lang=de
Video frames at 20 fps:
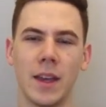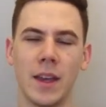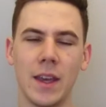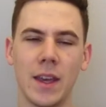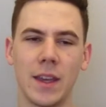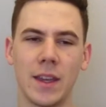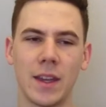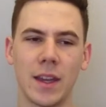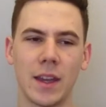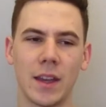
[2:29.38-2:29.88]

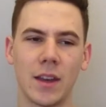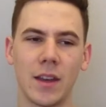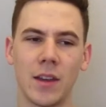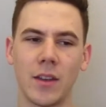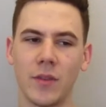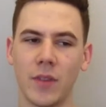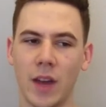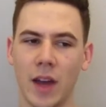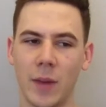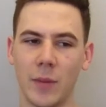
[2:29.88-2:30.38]
Ich
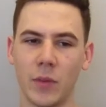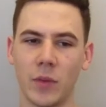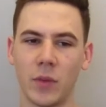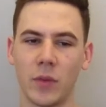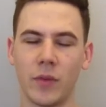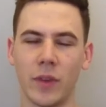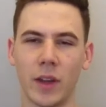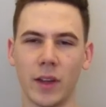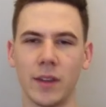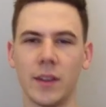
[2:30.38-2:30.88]
denke, wir haben
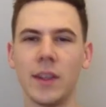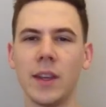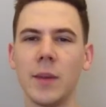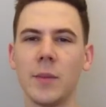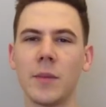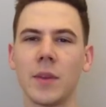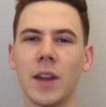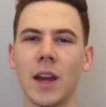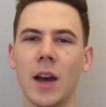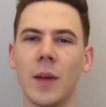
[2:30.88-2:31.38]
zu fast
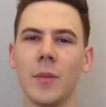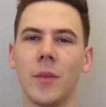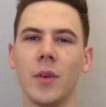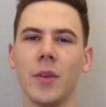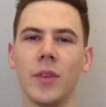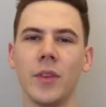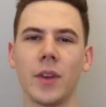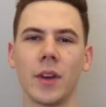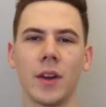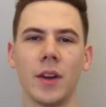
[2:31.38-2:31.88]
jedem Namen
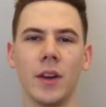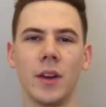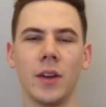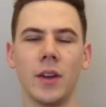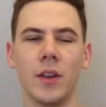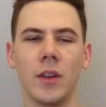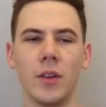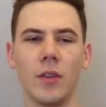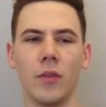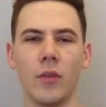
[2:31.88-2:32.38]
unsere
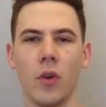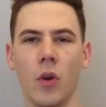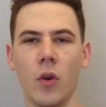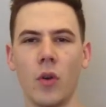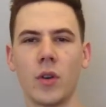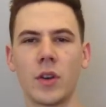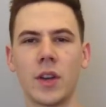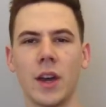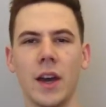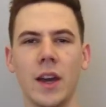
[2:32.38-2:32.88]

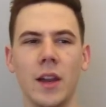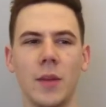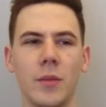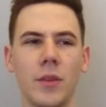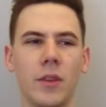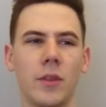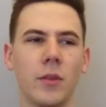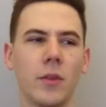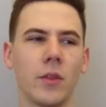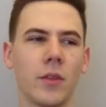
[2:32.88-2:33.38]
Vorurteile
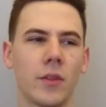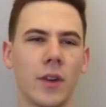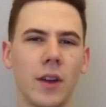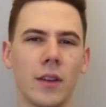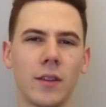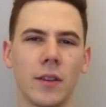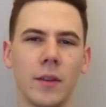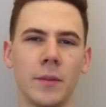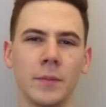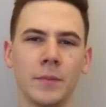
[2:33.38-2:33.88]

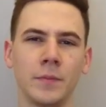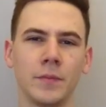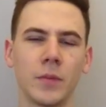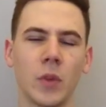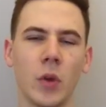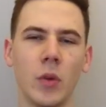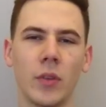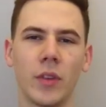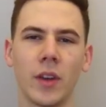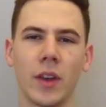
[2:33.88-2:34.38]
bzw.
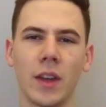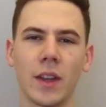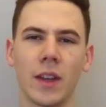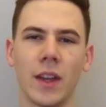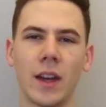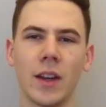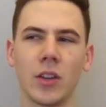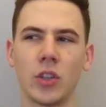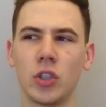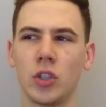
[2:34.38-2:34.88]
unsere
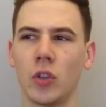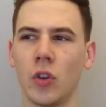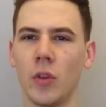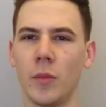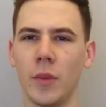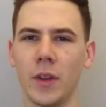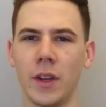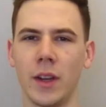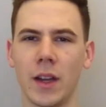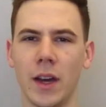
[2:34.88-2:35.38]

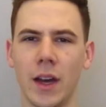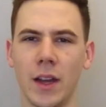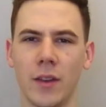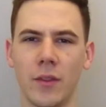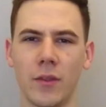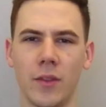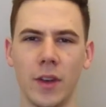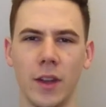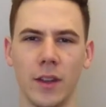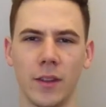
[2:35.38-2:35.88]
Gedankenströme, die da
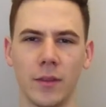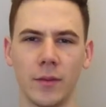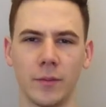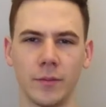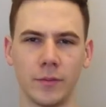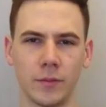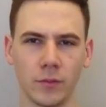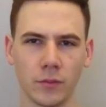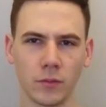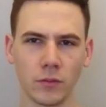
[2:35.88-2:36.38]
einfließen.
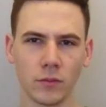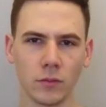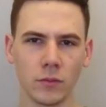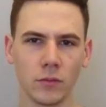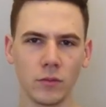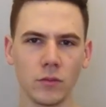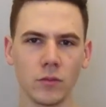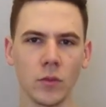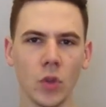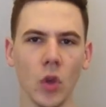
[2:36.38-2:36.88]

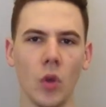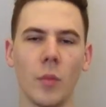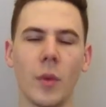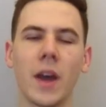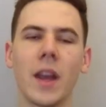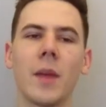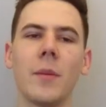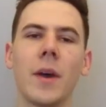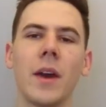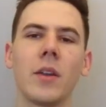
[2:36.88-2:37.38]
Und
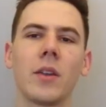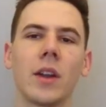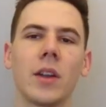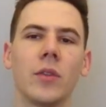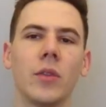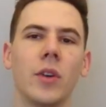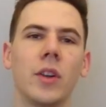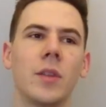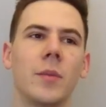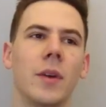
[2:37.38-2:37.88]
meiner Meinung nach
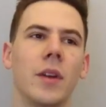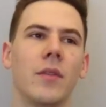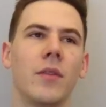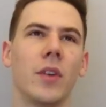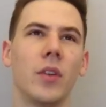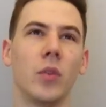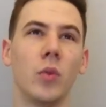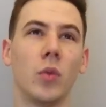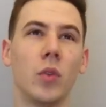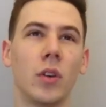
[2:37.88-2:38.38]
sollte man
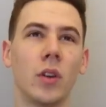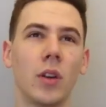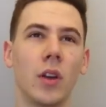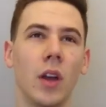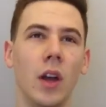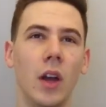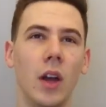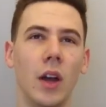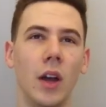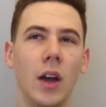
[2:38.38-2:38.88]
versuchen,
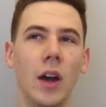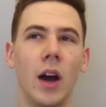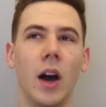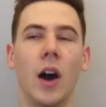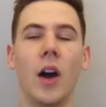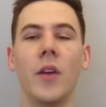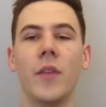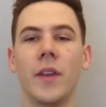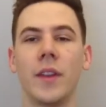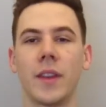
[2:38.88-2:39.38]

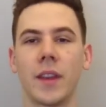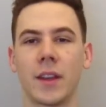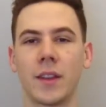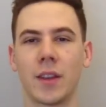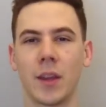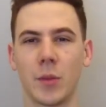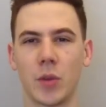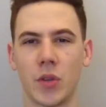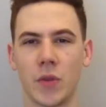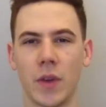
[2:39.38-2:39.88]
auch wenn es
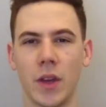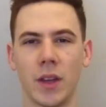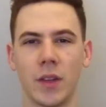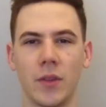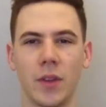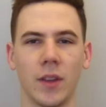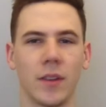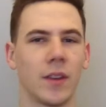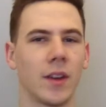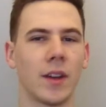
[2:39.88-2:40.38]
extrem schwer ist,
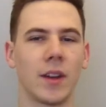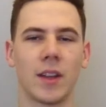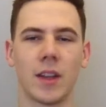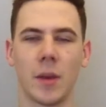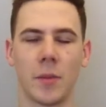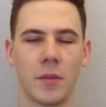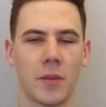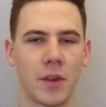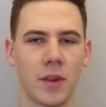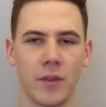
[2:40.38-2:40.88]
wie gesagt, ich
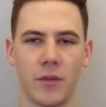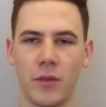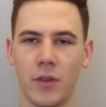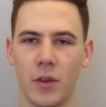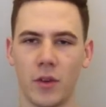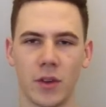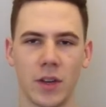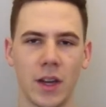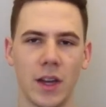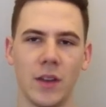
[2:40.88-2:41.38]
habe
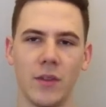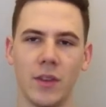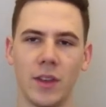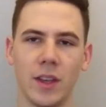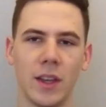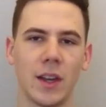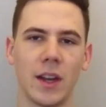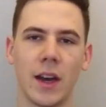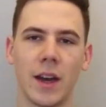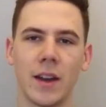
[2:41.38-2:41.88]
Vorurteile wie
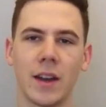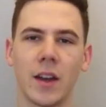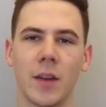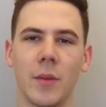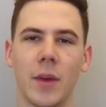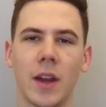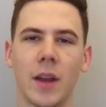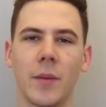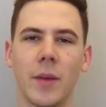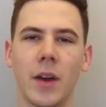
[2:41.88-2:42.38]
jeder andere
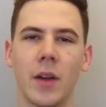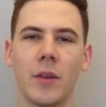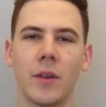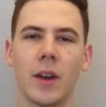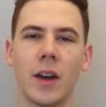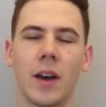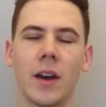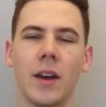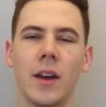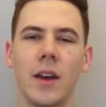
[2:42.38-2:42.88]
meiner Meinung
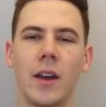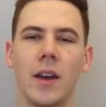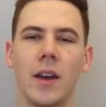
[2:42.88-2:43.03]
nach,